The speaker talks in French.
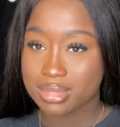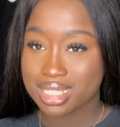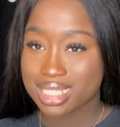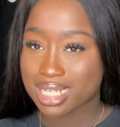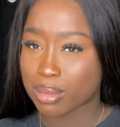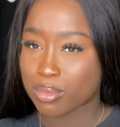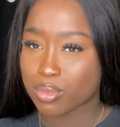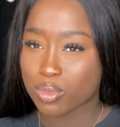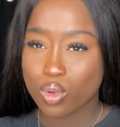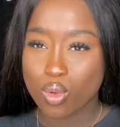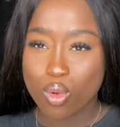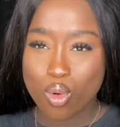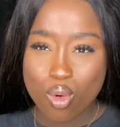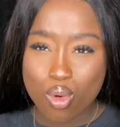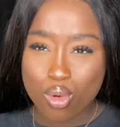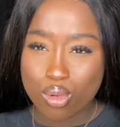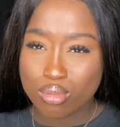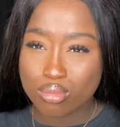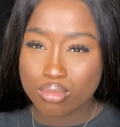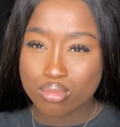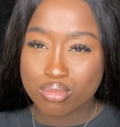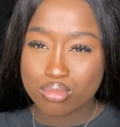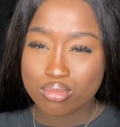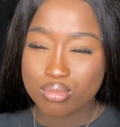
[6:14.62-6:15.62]
j'aime trop.
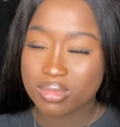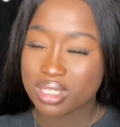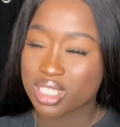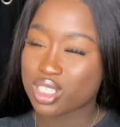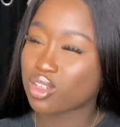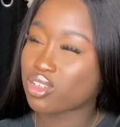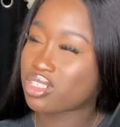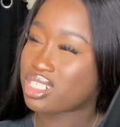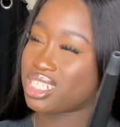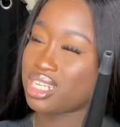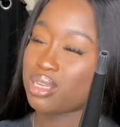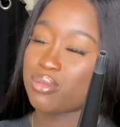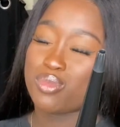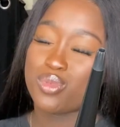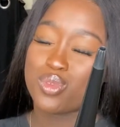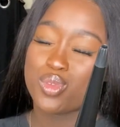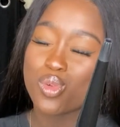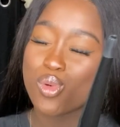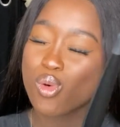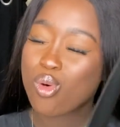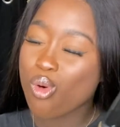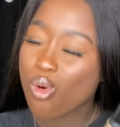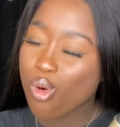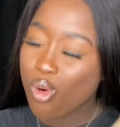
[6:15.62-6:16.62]
Mais genre, j'aime
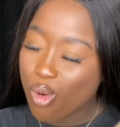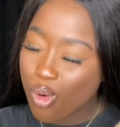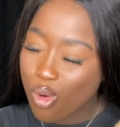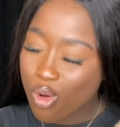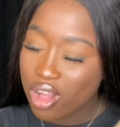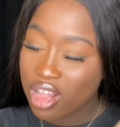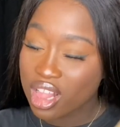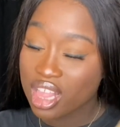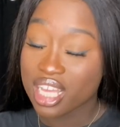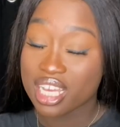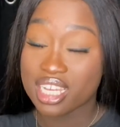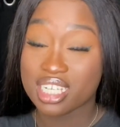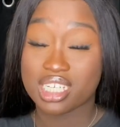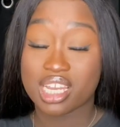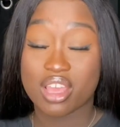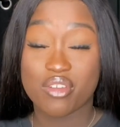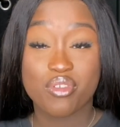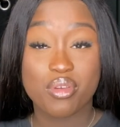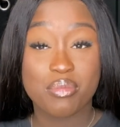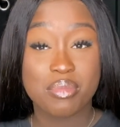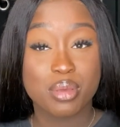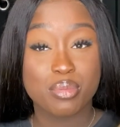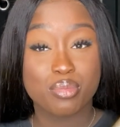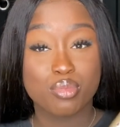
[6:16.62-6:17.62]
trop. J'avais
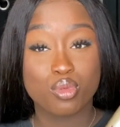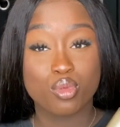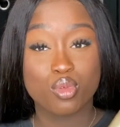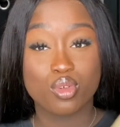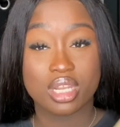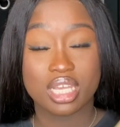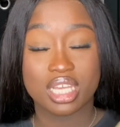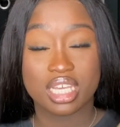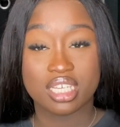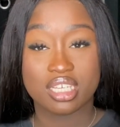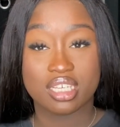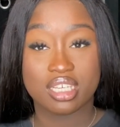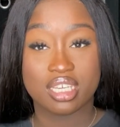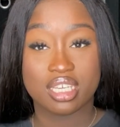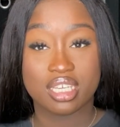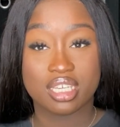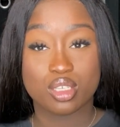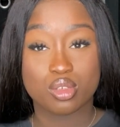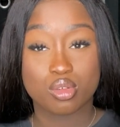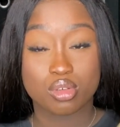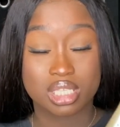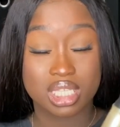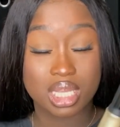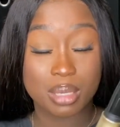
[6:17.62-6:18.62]
fait mes boucles et
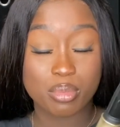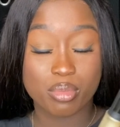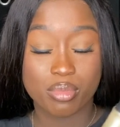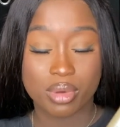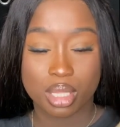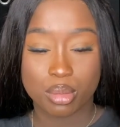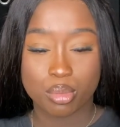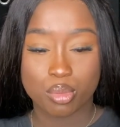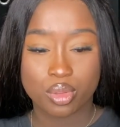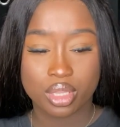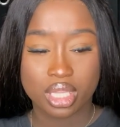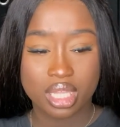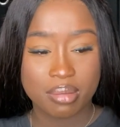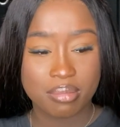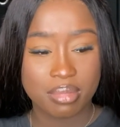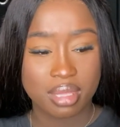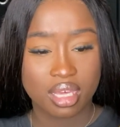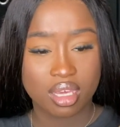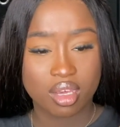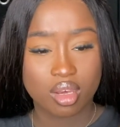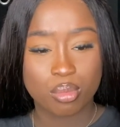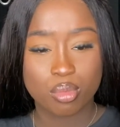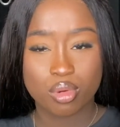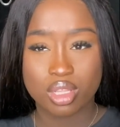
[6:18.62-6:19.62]
sur Snap, on m'a demandé,
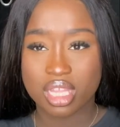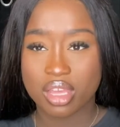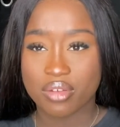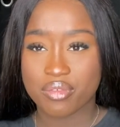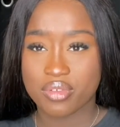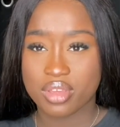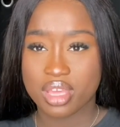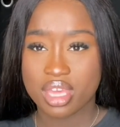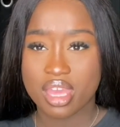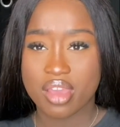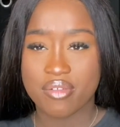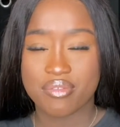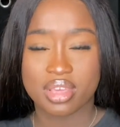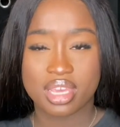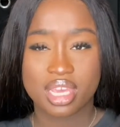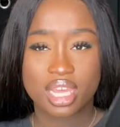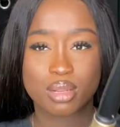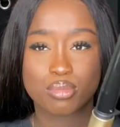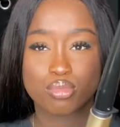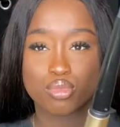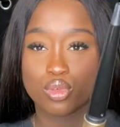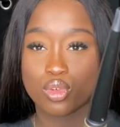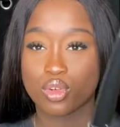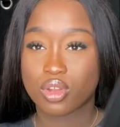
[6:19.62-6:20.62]
mais comment t'as fait, avec
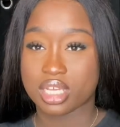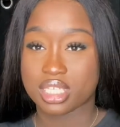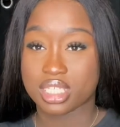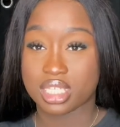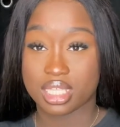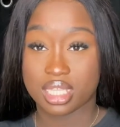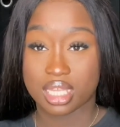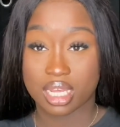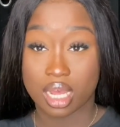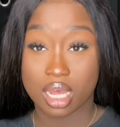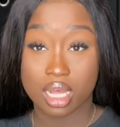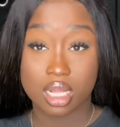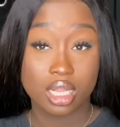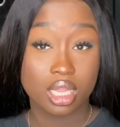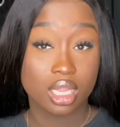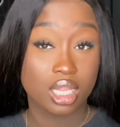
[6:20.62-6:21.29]
quelle boucle, etc.